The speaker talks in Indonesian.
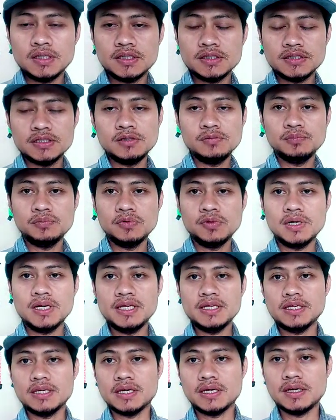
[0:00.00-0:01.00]

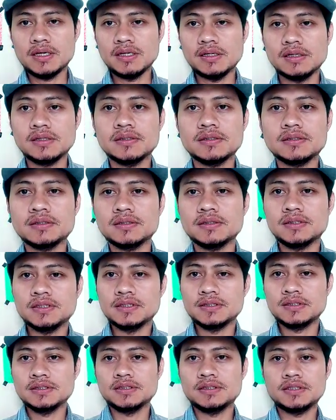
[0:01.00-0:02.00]
kesimpulannya
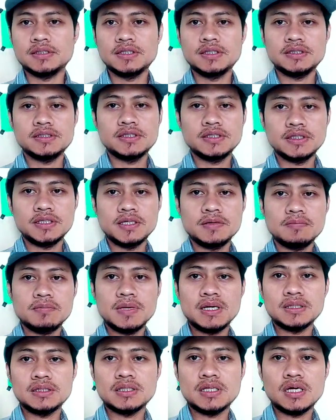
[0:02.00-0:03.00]
ciri-ciri
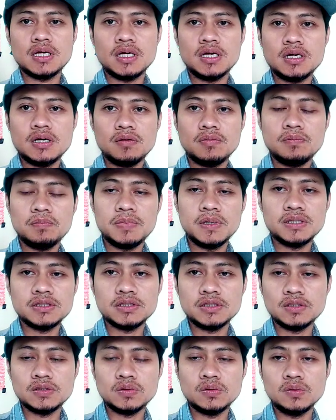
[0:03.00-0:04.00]
mata
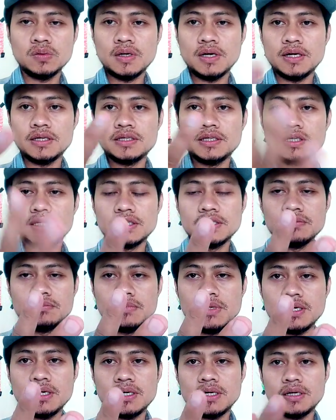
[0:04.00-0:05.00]
plus itu ada
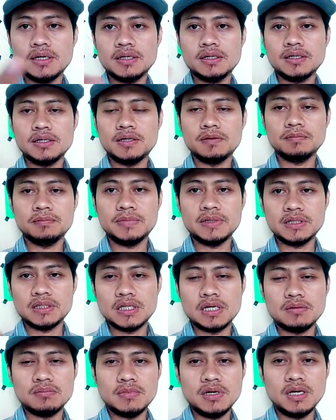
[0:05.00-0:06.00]
lima yang
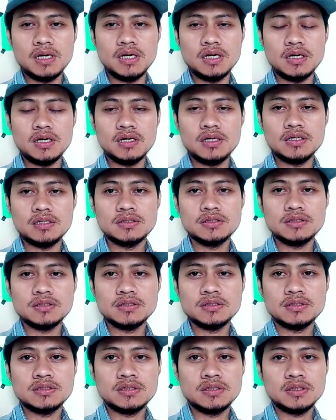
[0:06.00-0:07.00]
pertama
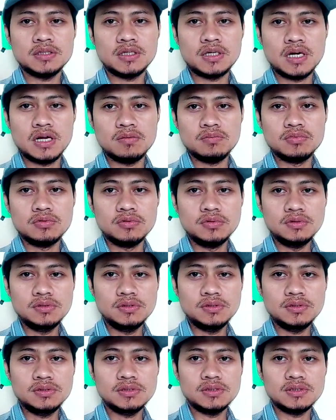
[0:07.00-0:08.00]

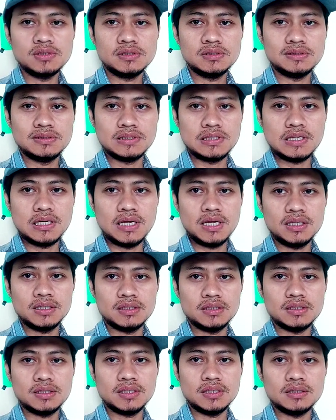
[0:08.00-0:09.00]
rabun dekat
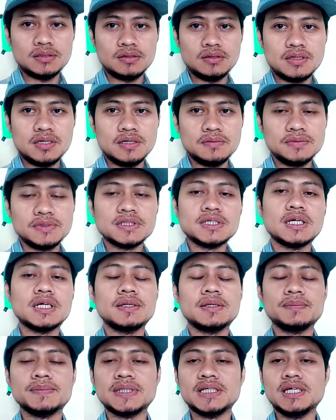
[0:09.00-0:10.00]
atau nggak bisa
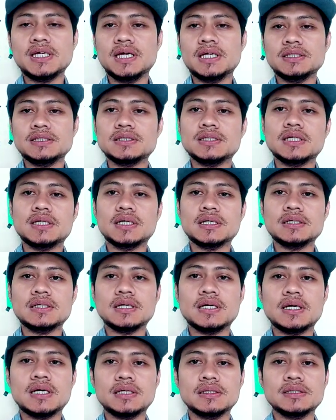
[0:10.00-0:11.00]
melihat jarak
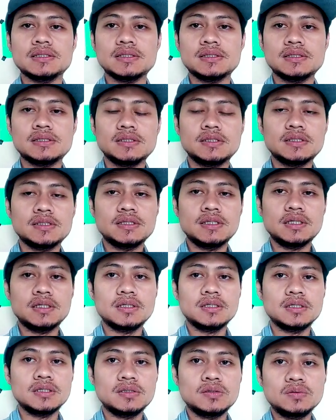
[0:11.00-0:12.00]
dekat
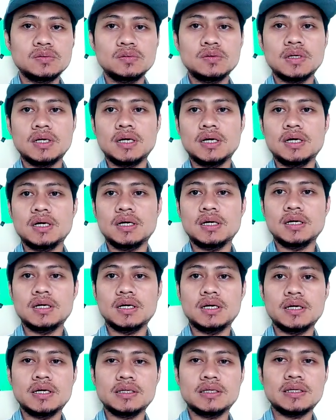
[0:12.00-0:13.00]
yang kedua
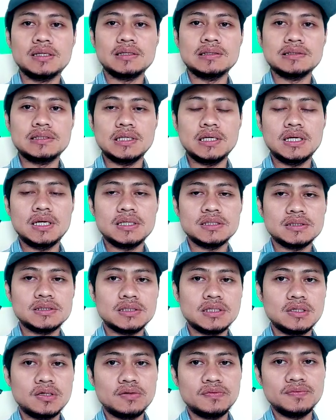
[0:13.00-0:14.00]
ada gejala
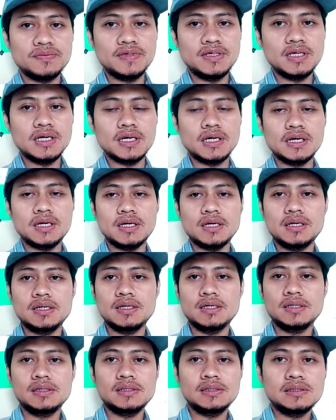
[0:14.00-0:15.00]
astenopia.
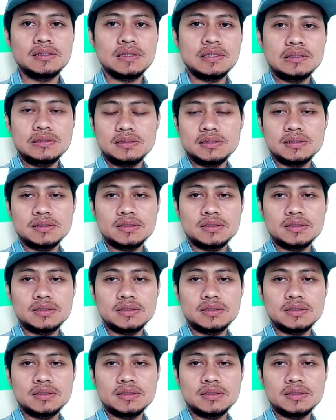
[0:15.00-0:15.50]
yang